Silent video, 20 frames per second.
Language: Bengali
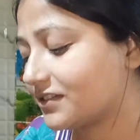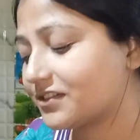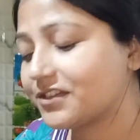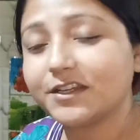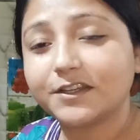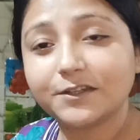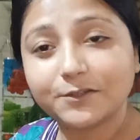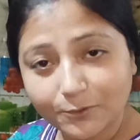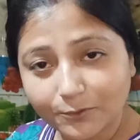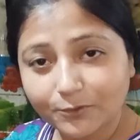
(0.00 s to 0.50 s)

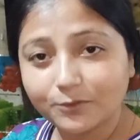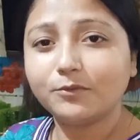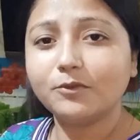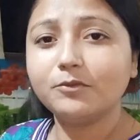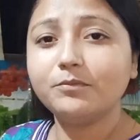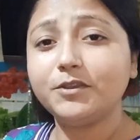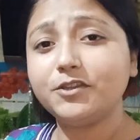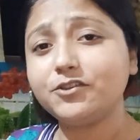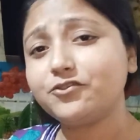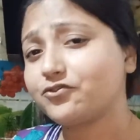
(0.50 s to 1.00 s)
শেয়ার করব
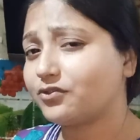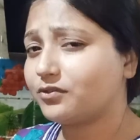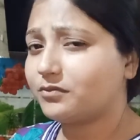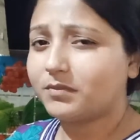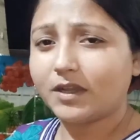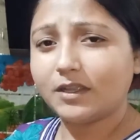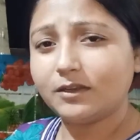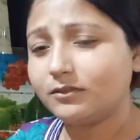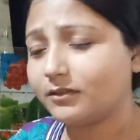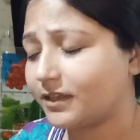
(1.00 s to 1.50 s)
ভীষণ
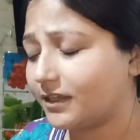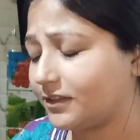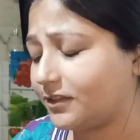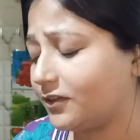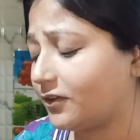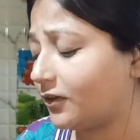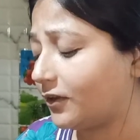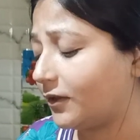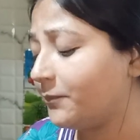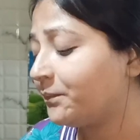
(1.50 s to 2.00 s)
ভালো
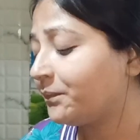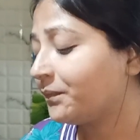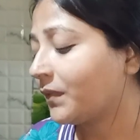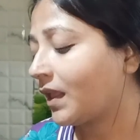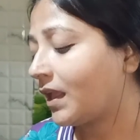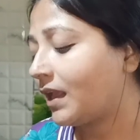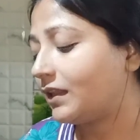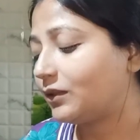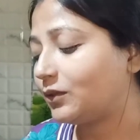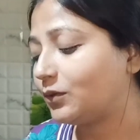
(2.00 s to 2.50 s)
খেতে হয়
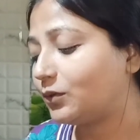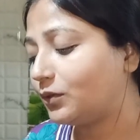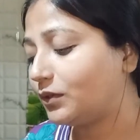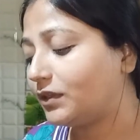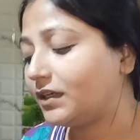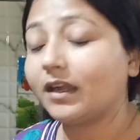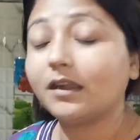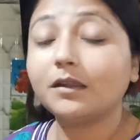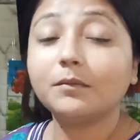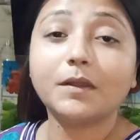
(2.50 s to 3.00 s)
তো
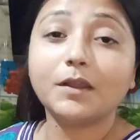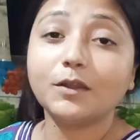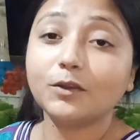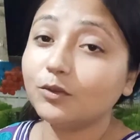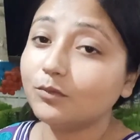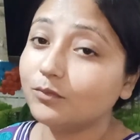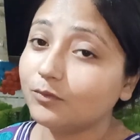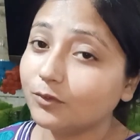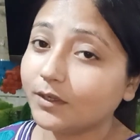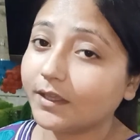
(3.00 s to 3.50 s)
ডাক
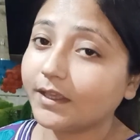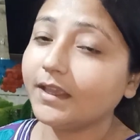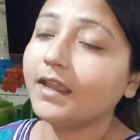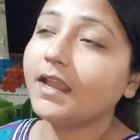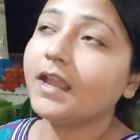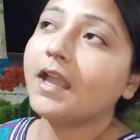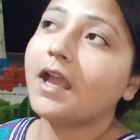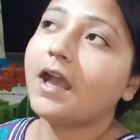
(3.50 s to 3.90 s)
বাংলো মুরগি